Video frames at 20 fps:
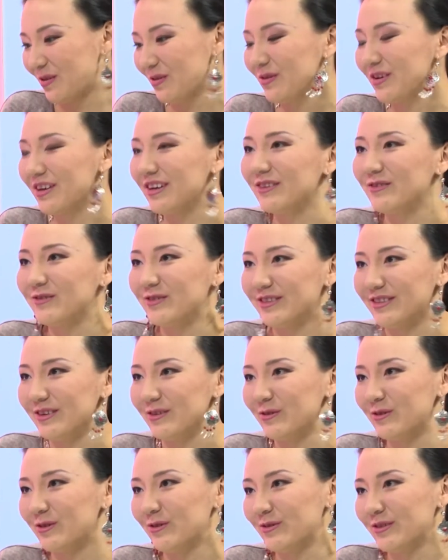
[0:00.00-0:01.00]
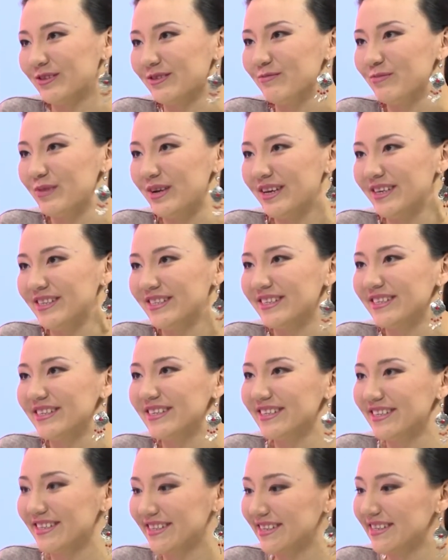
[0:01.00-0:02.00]
ну, как вот такой вот. Для пледик. него это
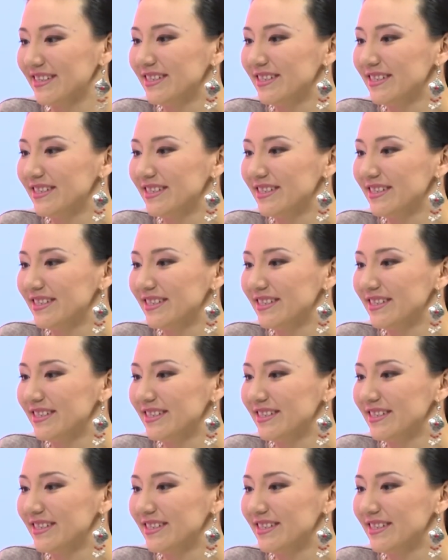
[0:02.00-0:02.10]
вполне